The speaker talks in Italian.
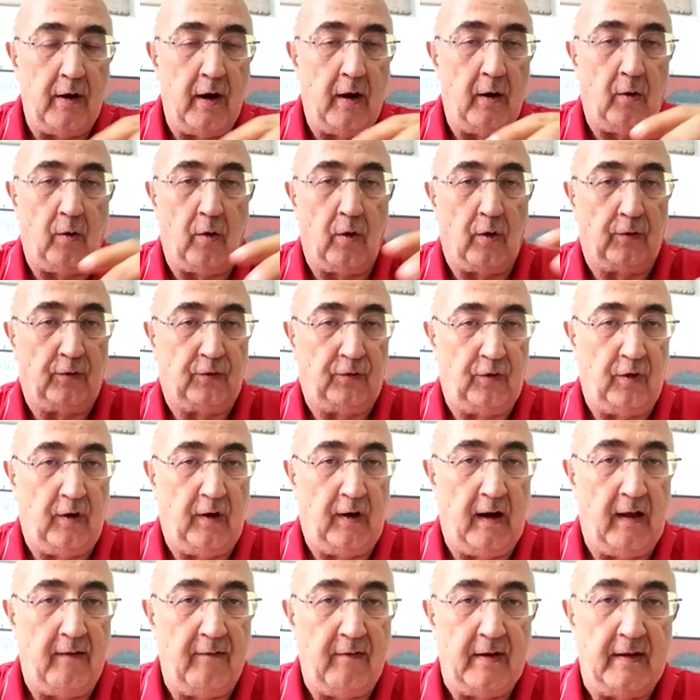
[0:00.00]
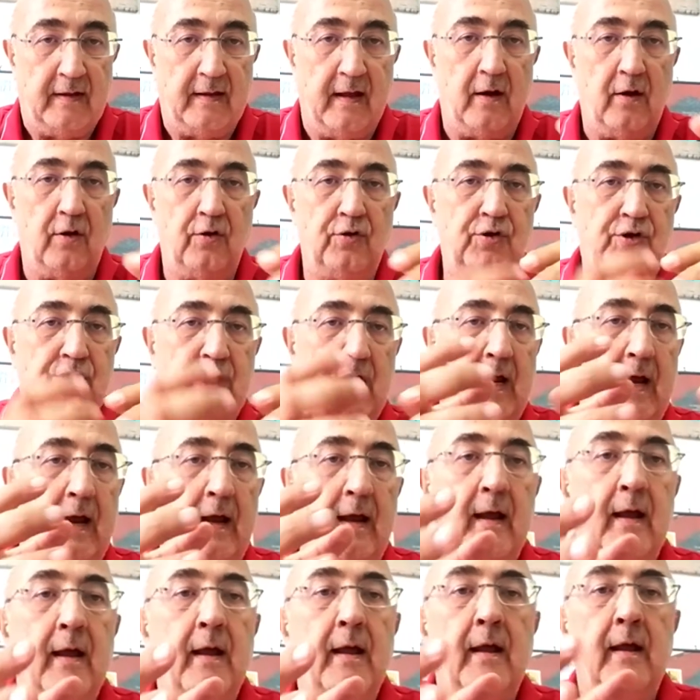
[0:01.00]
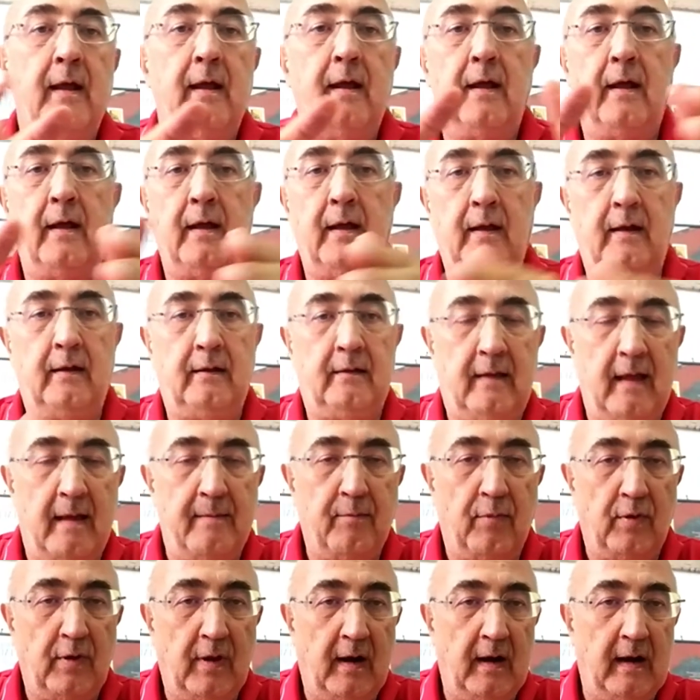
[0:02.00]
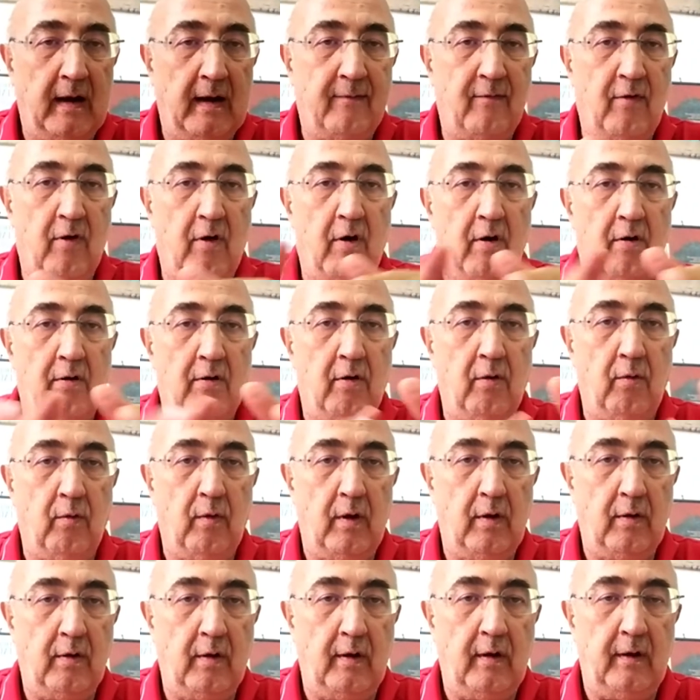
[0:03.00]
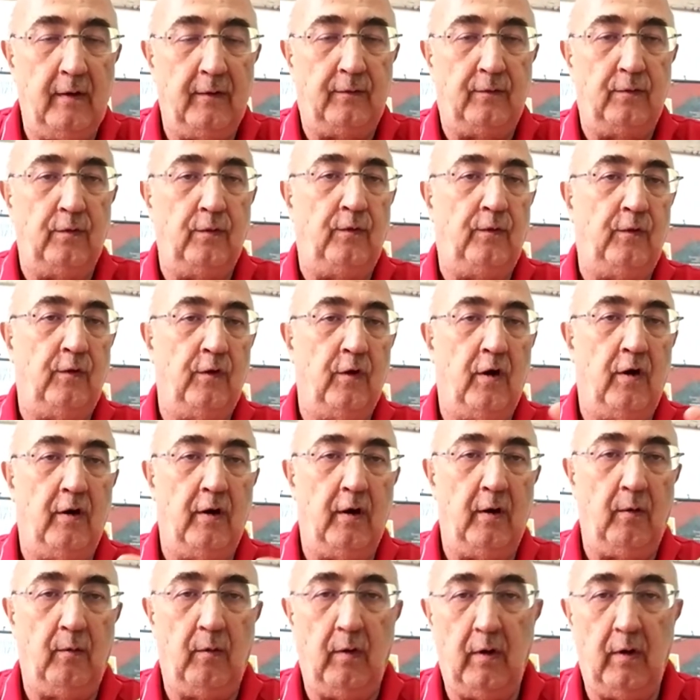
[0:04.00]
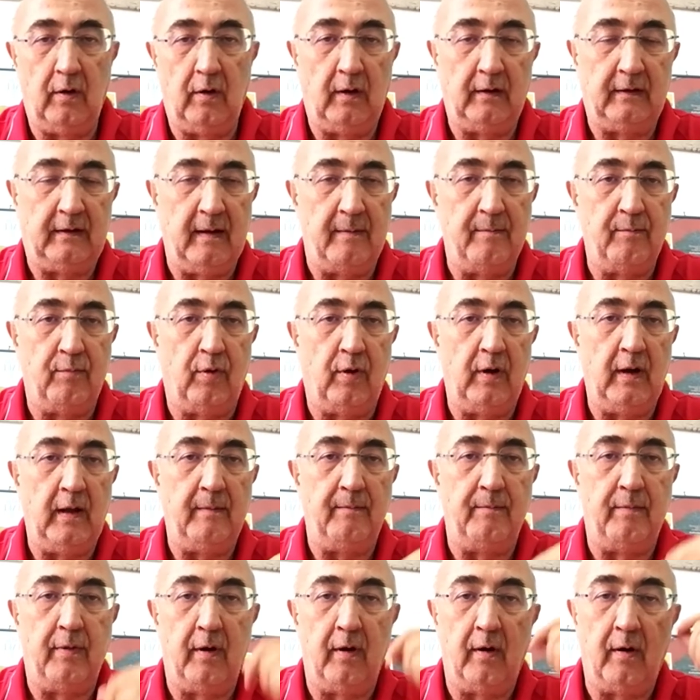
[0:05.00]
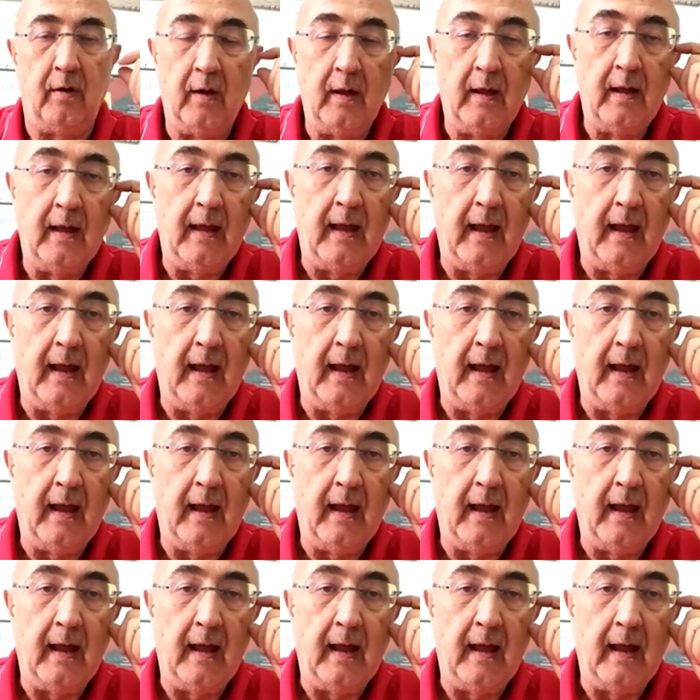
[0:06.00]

nel corso della vita, non c'è il tempo del lavoro, quello dell'istruzione, del tempo libero.